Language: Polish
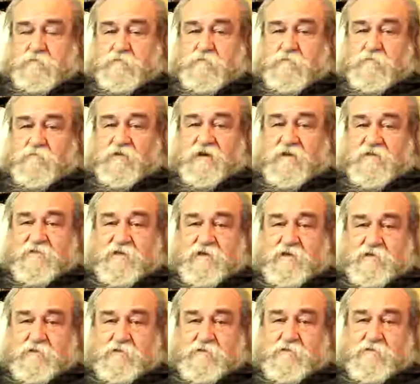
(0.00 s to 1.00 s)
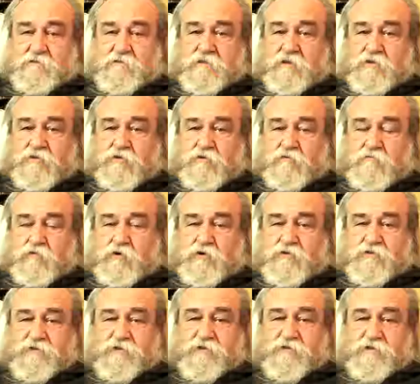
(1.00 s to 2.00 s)
Wazach na tron
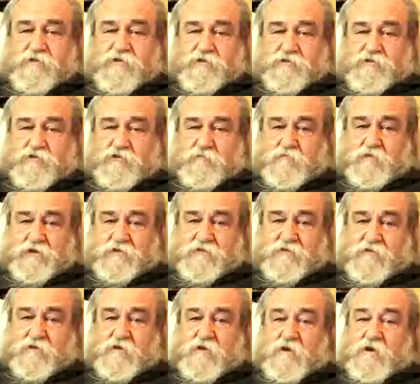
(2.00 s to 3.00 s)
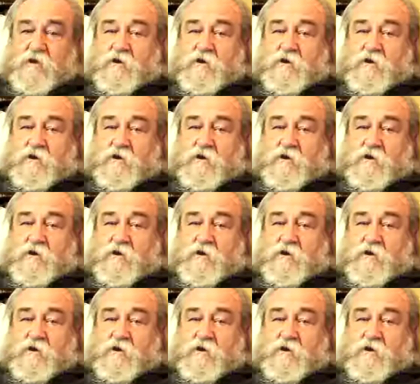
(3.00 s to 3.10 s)
polski zasiadł Sobieski,